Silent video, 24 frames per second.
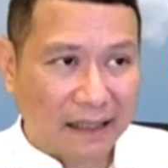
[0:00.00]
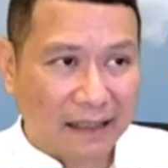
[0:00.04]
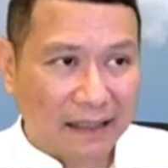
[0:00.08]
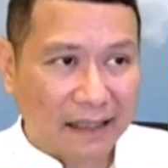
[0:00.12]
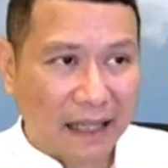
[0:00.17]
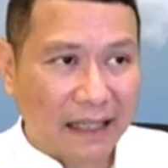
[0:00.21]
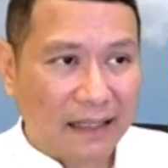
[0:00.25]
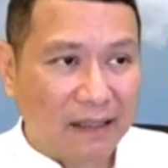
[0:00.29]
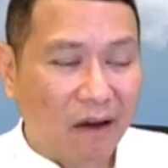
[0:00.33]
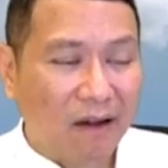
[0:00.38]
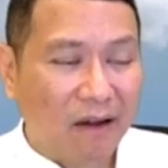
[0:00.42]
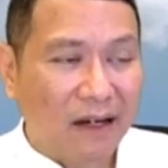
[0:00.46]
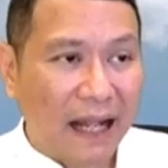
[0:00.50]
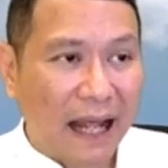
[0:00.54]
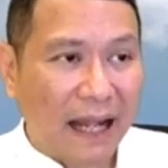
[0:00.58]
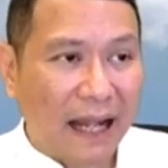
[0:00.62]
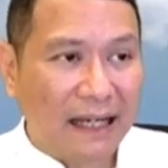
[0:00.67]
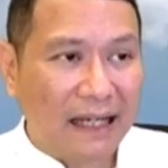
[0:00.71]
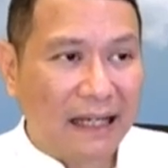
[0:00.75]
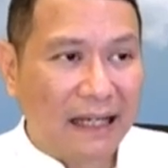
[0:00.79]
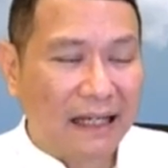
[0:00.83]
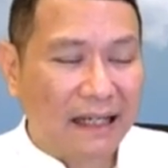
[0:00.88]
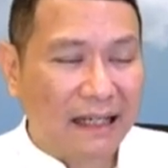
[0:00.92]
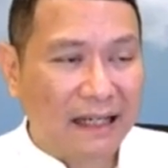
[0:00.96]
ในตอน
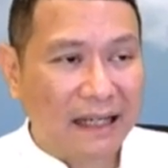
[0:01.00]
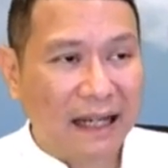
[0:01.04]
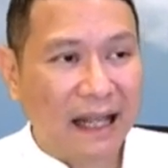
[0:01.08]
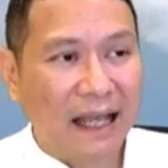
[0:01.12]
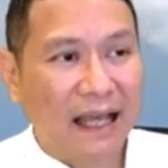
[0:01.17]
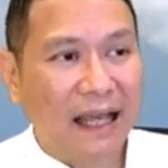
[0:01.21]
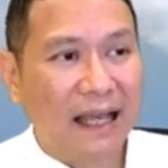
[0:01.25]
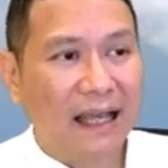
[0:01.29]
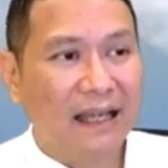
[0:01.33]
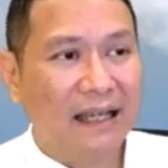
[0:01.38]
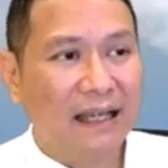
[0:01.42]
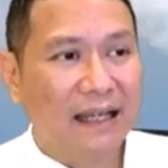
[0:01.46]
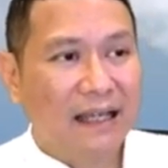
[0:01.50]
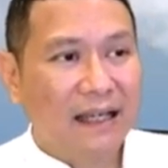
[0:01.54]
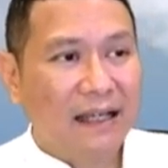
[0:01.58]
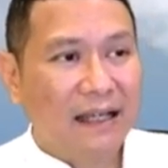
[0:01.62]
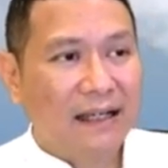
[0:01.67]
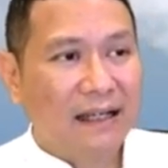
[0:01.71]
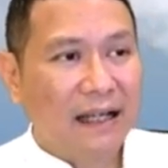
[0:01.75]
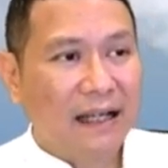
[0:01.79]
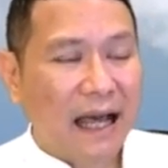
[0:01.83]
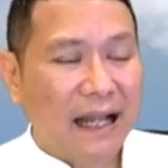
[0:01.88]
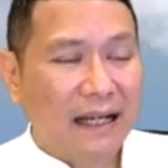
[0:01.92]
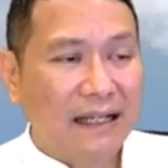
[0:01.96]
นั้นนะ
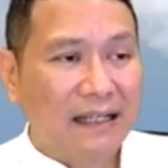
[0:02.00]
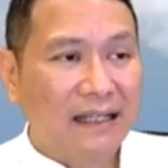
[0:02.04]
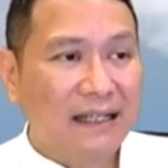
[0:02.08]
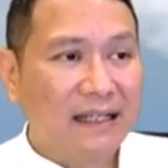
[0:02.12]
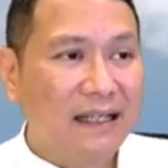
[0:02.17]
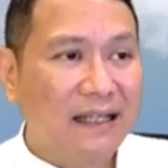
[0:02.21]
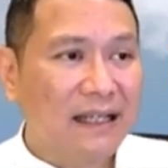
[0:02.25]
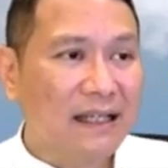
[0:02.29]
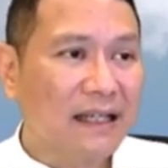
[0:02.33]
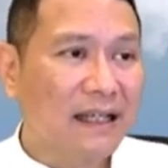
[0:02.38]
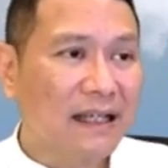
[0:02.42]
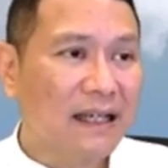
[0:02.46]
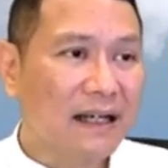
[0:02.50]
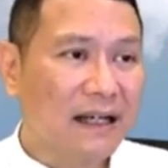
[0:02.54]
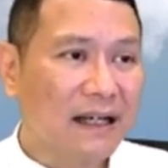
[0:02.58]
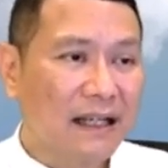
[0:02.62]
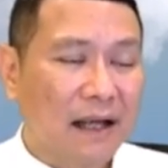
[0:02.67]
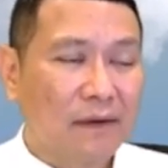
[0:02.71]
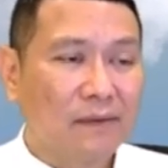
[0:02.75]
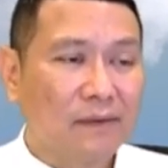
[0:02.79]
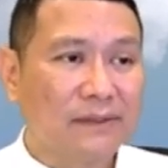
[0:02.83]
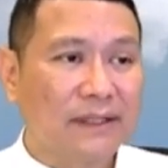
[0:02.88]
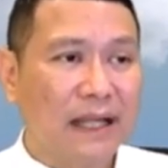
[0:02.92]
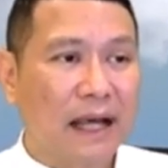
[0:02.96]
การที่
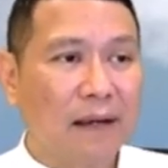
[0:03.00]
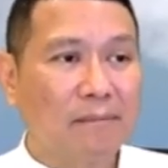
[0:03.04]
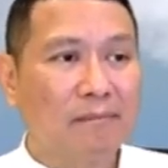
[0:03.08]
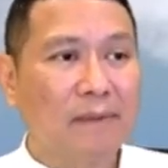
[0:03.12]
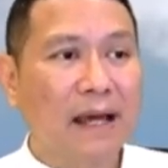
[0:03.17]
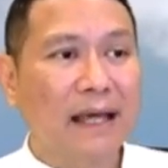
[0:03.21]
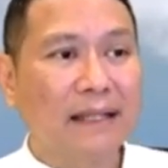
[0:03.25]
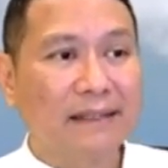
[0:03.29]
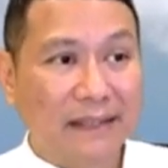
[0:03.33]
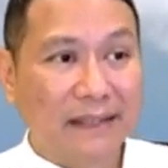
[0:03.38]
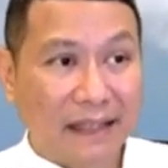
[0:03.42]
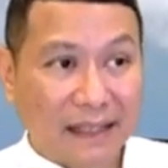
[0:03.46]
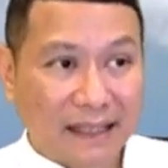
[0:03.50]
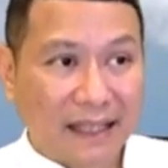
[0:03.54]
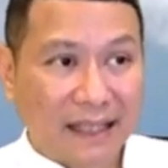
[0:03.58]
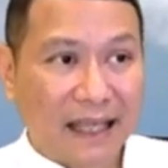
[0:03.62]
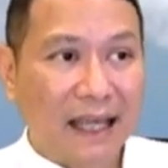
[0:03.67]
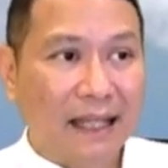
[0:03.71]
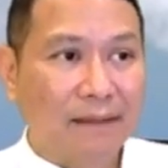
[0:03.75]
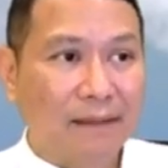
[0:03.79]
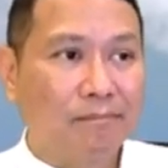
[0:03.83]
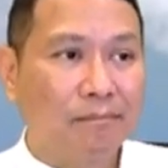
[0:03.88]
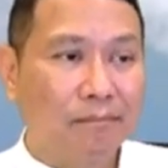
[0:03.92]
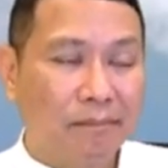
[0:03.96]
เราสามารถสังเก
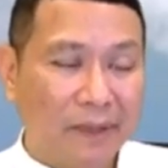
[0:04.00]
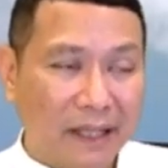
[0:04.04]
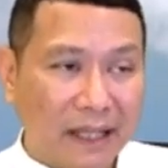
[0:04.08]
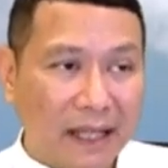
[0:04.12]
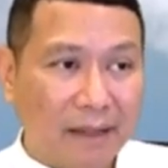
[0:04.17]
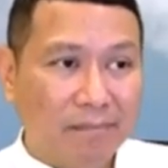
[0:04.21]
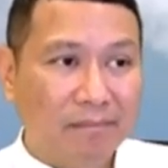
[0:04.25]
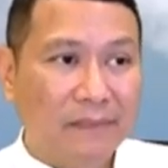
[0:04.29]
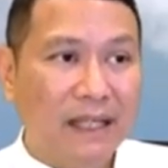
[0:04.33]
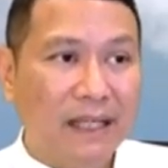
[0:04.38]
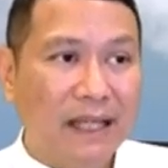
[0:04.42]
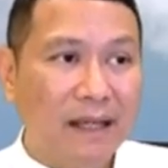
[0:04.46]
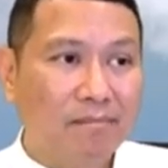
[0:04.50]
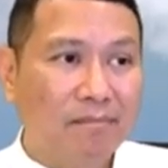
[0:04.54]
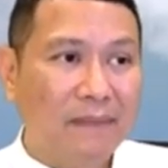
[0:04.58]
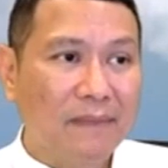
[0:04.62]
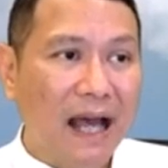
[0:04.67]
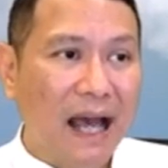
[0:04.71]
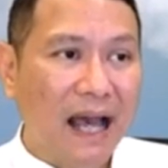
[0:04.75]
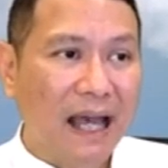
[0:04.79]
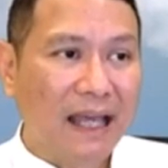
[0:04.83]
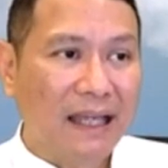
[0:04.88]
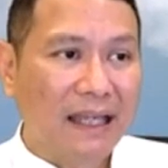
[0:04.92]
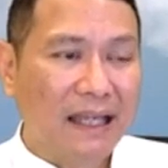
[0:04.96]
ตเปรียบเทียบ
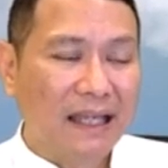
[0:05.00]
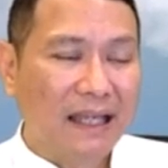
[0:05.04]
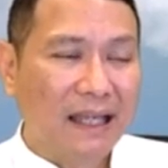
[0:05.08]
ได้